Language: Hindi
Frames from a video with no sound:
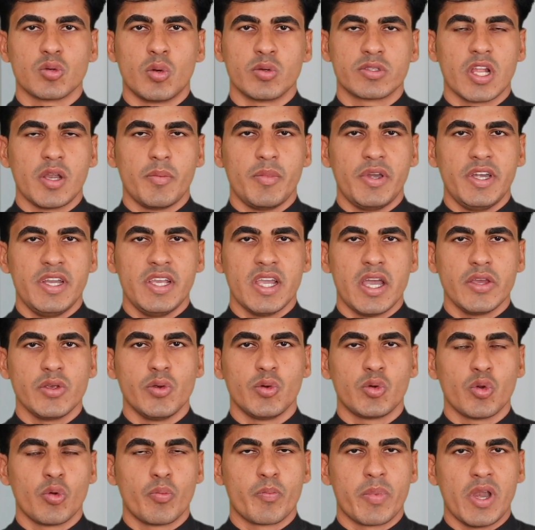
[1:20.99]
सोशल मीडिया
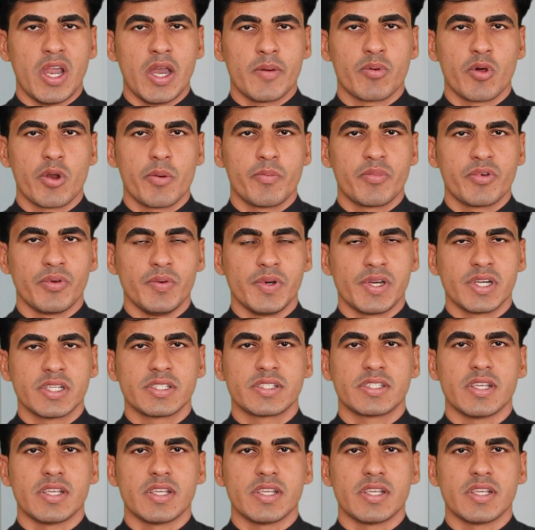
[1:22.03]
यूट्यूब प्लेटफॉर्म ट्विटर